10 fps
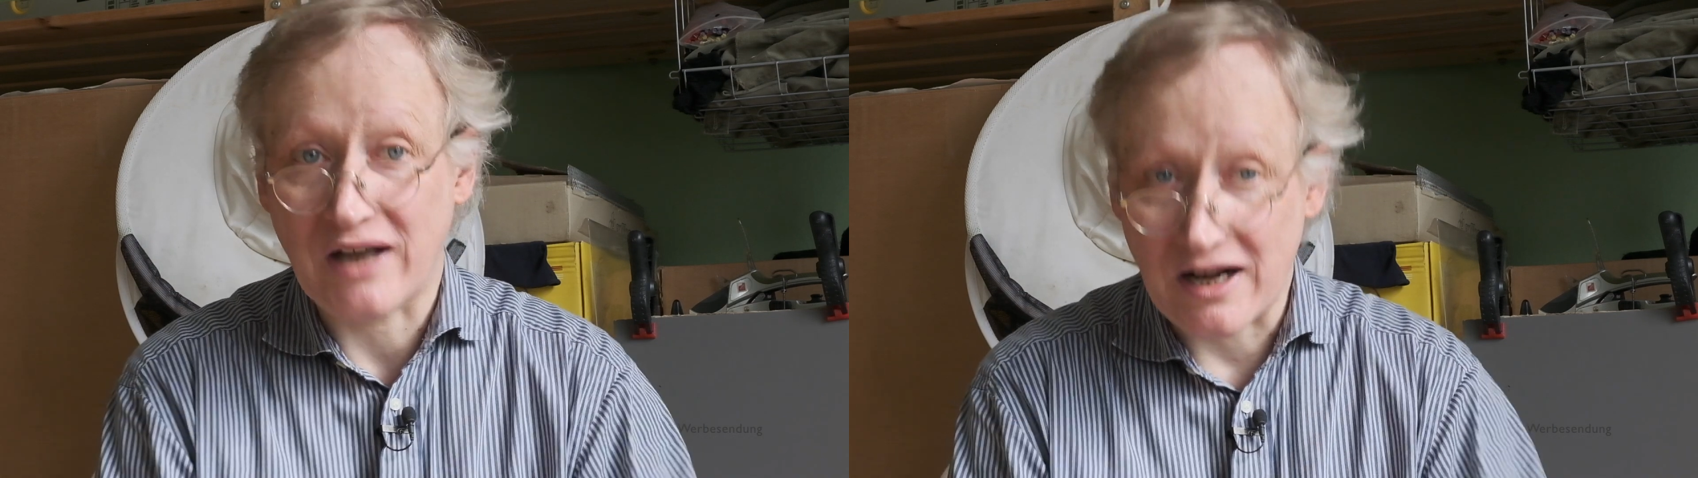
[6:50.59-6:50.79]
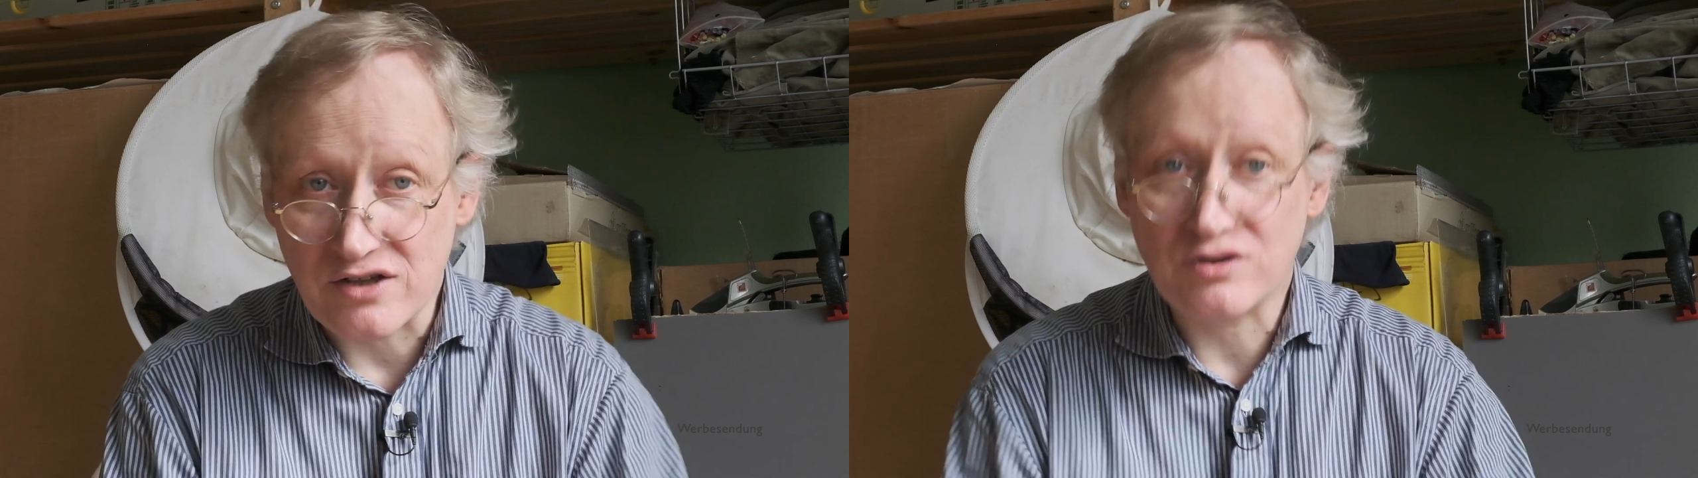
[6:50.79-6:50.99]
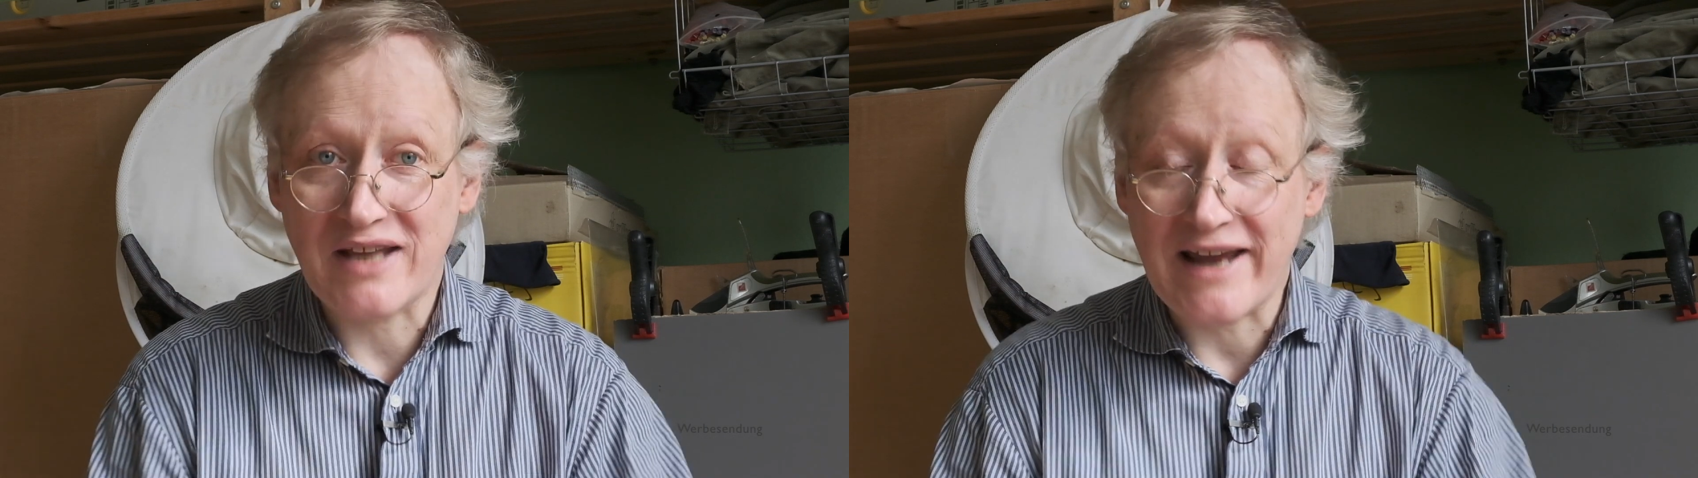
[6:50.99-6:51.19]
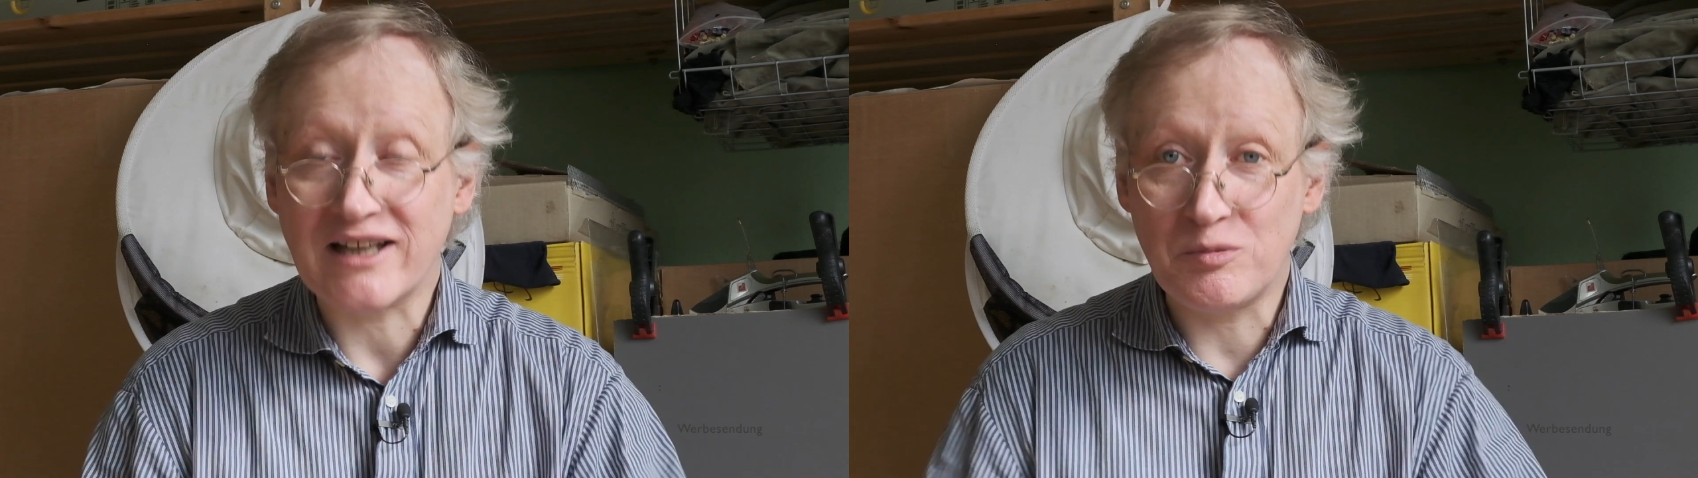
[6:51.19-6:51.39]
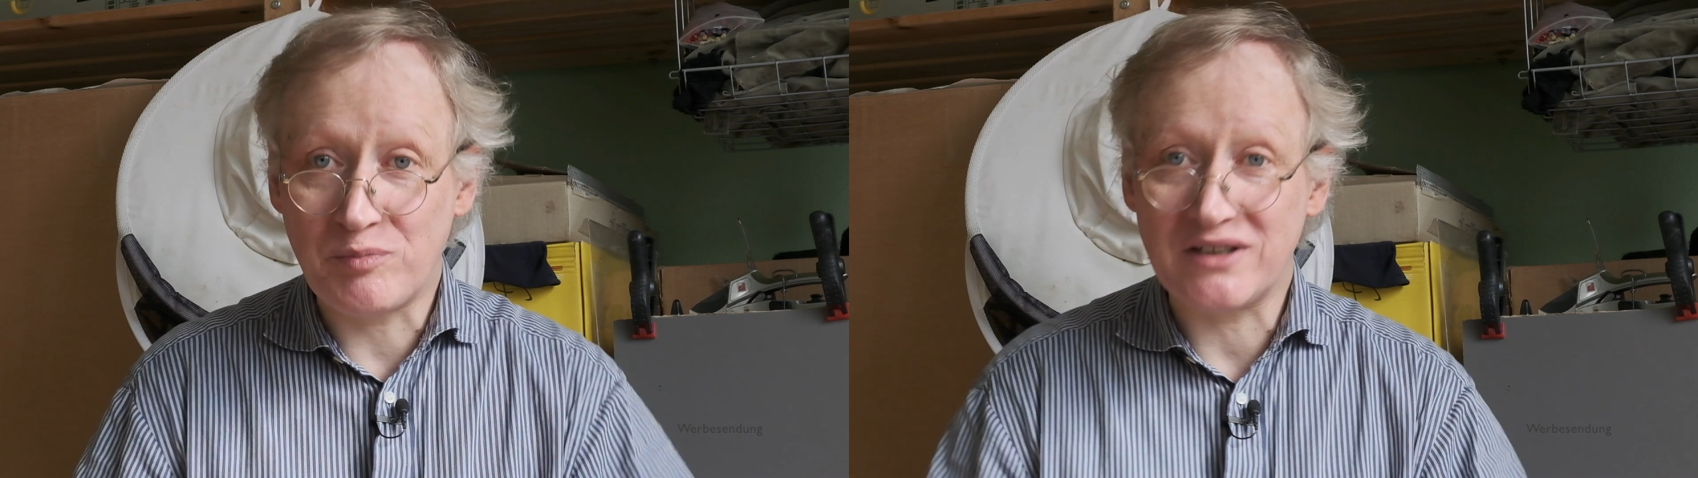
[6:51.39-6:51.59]
Also
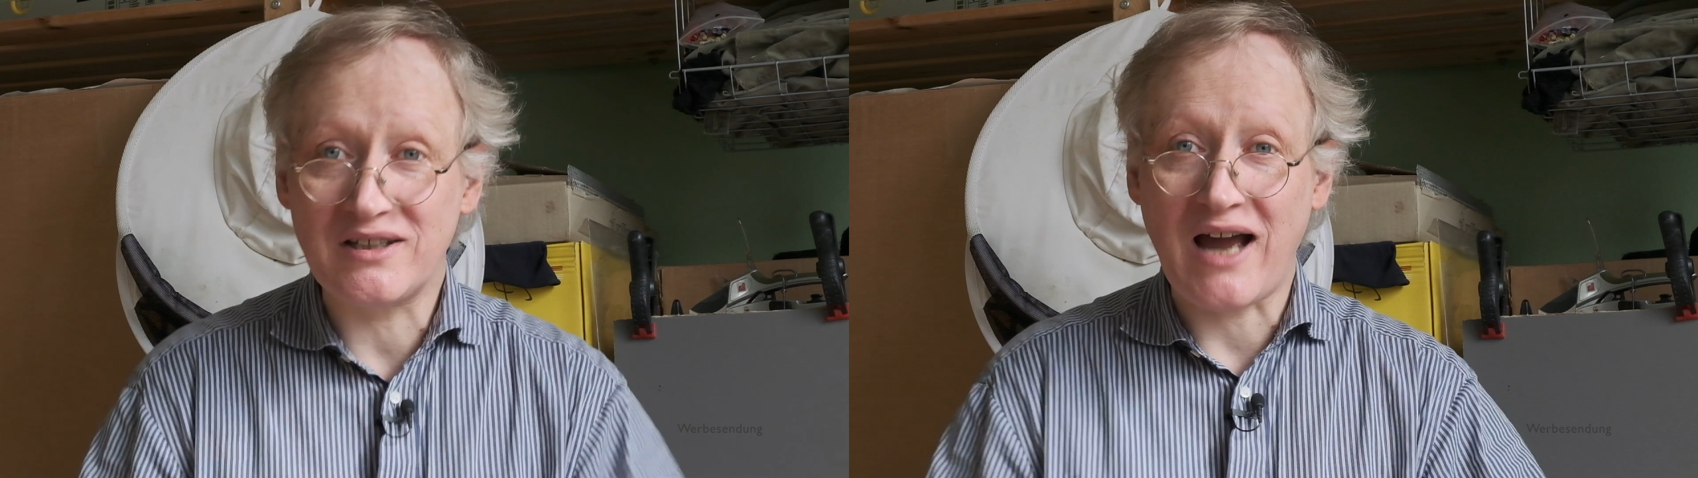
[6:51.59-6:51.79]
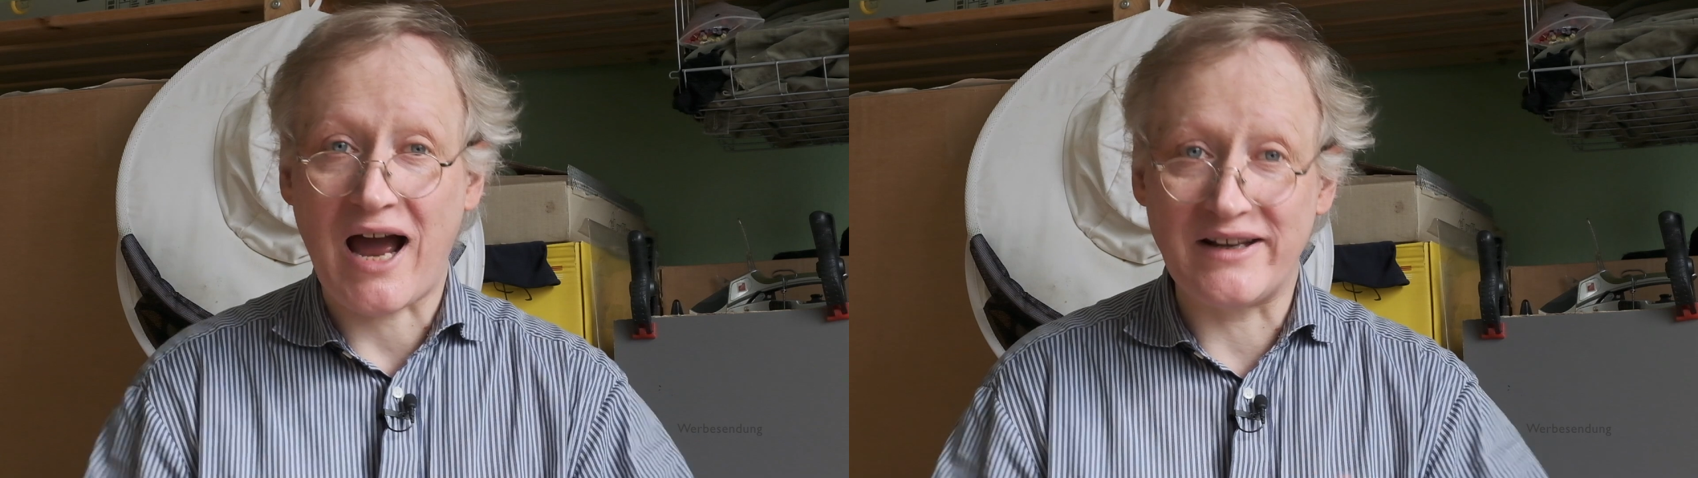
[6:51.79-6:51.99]
denkt bitte